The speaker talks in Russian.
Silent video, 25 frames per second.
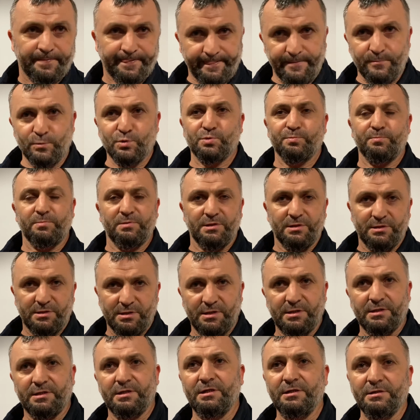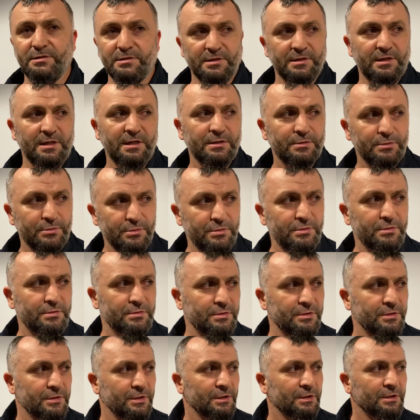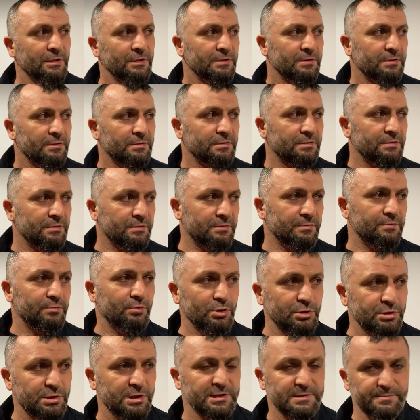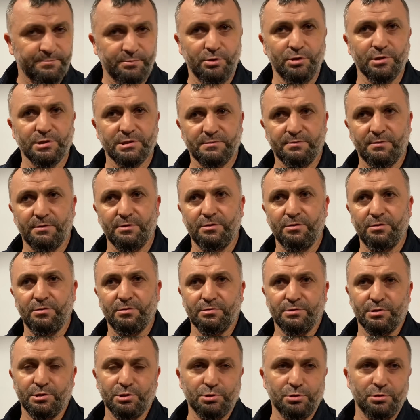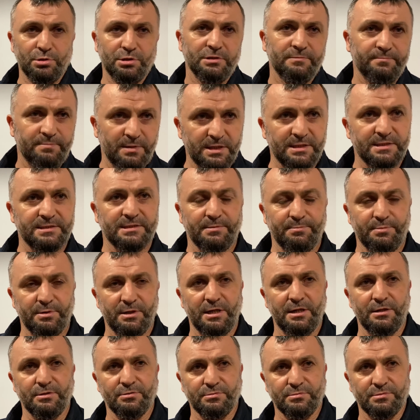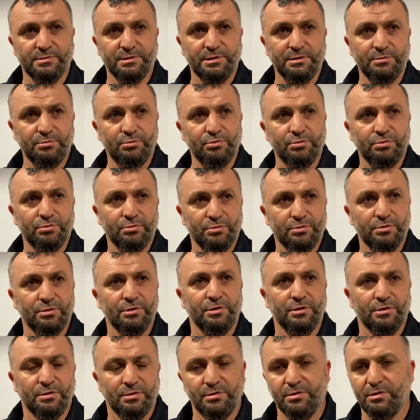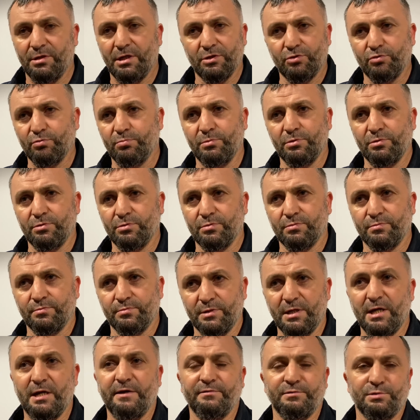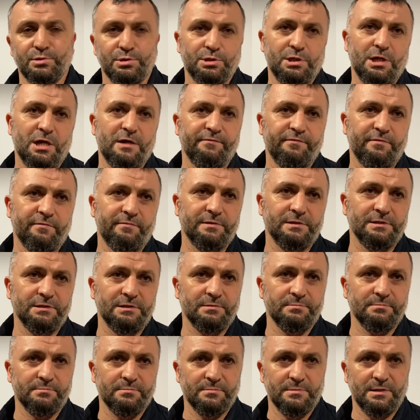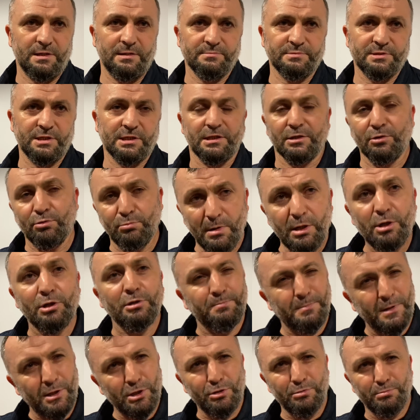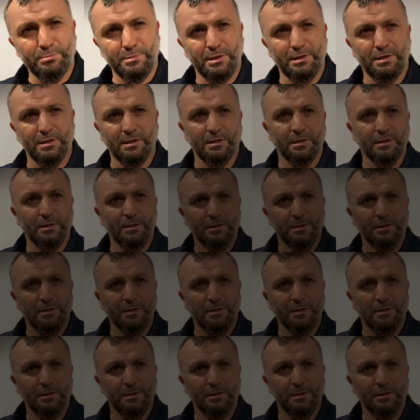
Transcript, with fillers: Усман это легенда, да, но э, возраст берет свое, тяжелые бои забирают силу. Я думаю, я считаю фаворитом Амзата. Ну, это мое мнение.